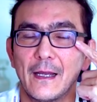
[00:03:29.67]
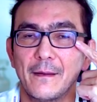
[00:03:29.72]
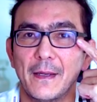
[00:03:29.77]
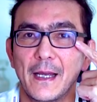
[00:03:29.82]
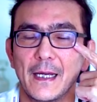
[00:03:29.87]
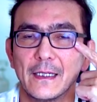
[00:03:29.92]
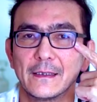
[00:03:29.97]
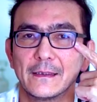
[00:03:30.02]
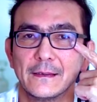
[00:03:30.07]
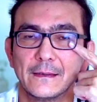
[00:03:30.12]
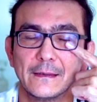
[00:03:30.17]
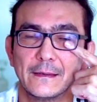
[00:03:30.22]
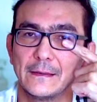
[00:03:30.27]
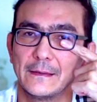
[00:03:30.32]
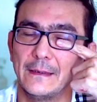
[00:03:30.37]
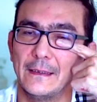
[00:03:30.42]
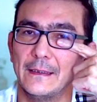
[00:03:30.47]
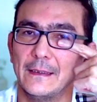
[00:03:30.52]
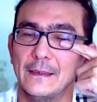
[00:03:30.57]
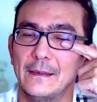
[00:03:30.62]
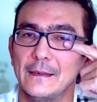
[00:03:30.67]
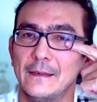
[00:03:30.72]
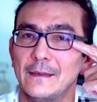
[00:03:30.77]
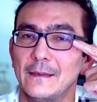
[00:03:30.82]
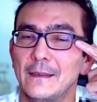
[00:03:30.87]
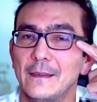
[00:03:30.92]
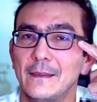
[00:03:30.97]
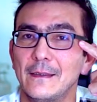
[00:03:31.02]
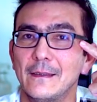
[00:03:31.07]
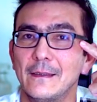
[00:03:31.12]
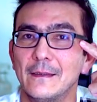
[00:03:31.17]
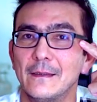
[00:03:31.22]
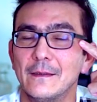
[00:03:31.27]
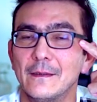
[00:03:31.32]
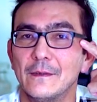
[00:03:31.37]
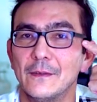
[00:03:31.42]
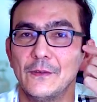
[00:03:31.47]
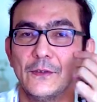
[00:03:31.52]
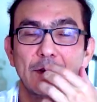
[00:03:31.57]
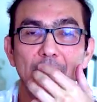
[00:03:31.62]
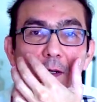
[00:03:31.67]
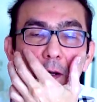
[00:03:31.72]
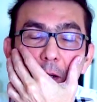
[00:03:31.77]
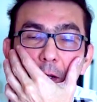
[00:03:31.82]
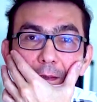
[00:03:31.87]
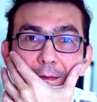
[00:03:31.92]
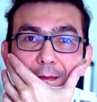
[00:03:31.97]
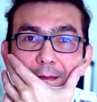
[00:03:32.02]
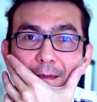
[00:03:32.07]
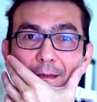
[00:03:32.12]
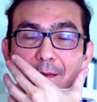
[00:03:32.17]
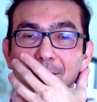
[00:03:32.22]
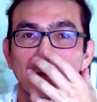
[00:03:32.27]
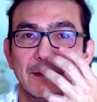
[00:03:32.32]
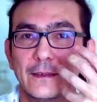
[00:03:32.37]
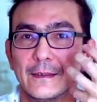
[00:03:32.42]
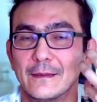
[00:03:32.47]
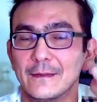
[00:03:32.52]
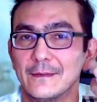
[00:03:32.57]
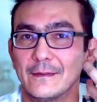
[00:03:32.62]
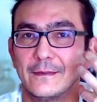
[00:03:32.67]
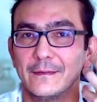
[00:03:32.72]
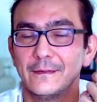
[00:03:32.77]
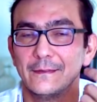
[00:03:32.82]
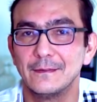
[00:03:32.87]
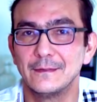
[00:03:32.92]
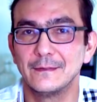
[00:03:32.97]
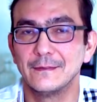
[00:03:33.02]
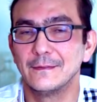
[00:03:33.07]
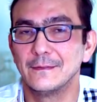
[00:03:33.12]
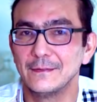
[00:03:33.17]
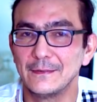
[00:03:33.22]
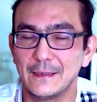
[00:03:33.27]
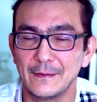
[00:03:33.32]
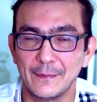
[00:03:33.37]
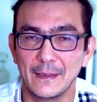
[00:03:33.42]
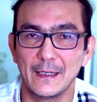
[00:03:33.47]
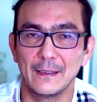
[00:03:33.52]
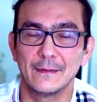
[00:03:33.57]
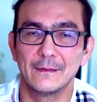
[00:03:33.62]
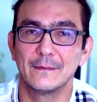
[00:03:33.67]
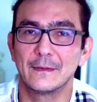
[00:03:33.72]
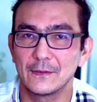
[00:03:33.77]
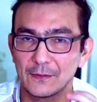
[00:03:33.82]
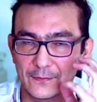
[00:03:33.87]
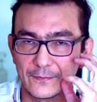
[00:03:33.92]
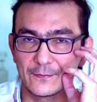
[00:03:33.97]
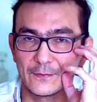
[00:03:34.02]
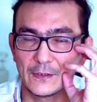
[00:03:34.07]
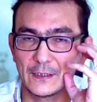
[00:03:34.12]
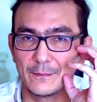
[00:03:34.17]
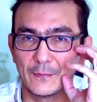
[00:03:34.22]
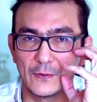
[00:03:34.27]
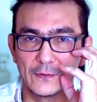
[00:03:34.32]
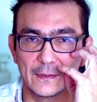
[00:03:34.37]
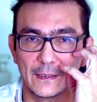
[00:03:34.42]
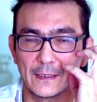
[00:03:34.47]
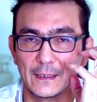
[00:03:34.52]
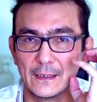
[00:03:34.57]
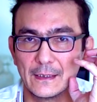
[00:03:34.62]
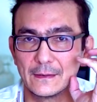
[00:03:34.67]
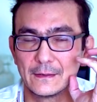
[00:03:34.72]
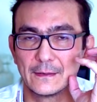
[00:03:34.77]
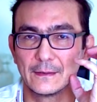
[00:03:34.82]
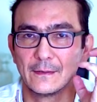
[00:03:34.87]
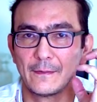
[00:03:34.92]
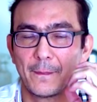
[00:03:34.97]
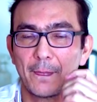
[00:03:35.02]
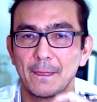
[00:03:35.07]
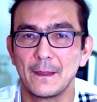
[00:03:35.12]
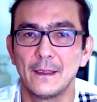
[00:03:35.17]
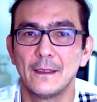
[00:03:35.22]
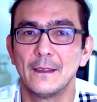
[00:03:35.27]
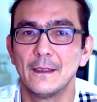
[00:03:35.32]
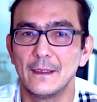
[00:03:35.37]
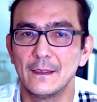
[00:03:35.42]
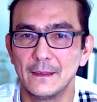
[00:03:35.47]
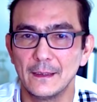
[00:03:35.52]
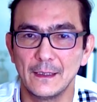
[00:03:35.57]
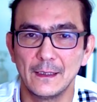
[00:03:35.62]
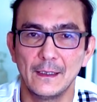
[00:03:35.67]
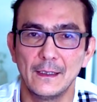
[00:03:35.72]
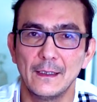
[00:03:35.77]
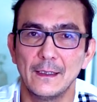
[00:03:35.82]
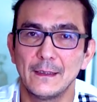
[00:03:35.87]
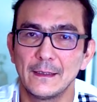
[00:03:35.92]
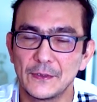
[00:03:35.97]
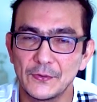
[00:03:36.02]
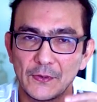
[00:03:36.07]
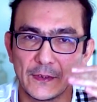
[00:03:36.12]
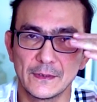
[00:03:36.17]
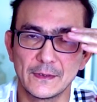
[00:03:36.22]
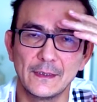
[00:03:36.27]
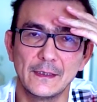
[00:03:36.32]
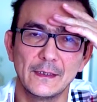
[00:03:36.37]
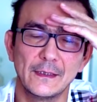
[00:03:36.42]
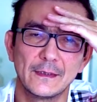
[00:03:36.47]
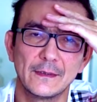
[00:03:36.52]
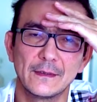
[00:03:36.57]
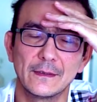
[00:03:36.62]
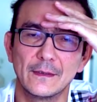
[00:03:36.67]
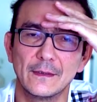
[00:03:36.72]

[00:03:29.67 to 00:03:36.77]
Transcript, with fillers: Я увеличил на лице, значит, э, скуловую кость, уменьшил носогубную складку.